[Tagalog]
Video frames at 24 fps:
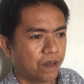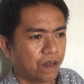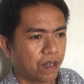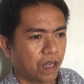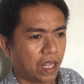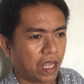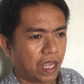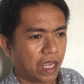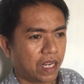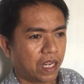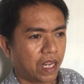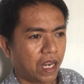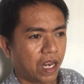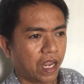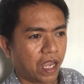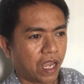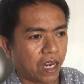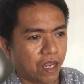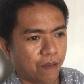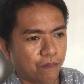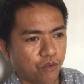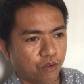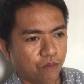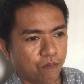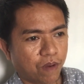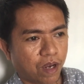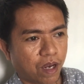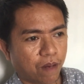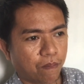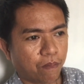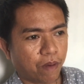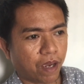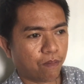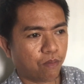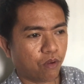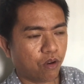Di nga nila alam yung mga
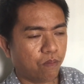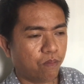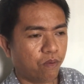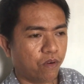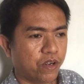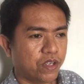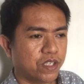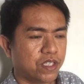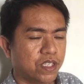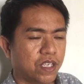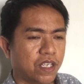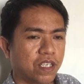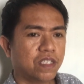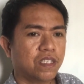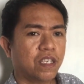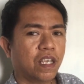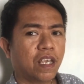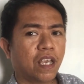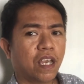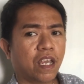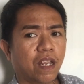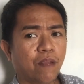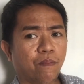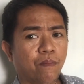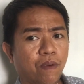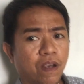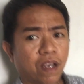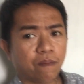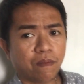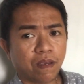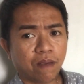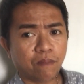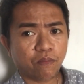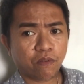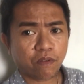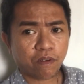Bible verses, di nga na
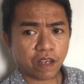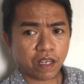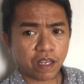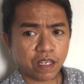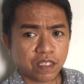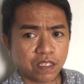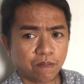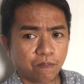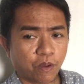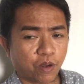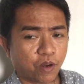makamemorize.